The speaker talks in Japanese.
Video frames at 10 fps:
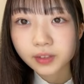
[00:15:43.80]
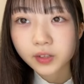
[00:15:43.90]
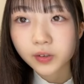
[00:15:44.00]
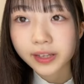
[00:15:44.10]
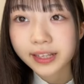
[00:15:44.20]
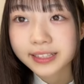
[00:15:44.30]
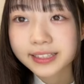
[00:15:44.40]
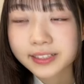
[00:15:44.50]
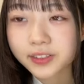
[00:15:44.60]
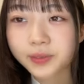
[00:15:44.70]
これで
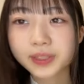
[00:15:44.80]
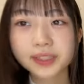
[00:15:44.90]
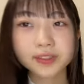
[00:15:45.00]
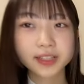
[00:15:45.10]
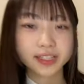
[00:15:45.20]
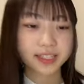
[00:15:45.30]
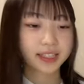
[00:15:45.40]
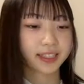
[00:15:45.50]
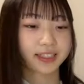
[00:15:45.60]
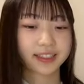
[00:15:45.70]
すこれめっちゃ嬉
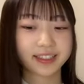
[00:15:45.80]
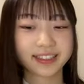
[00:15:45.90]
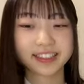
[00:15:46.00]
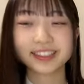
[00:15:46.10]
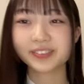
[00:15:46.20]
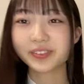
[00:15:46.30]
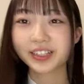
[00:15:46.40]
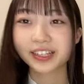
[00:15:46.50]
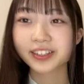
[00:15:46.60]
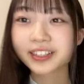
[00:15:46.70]
しい自分
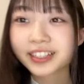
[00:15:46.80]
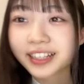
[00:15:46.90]
だけど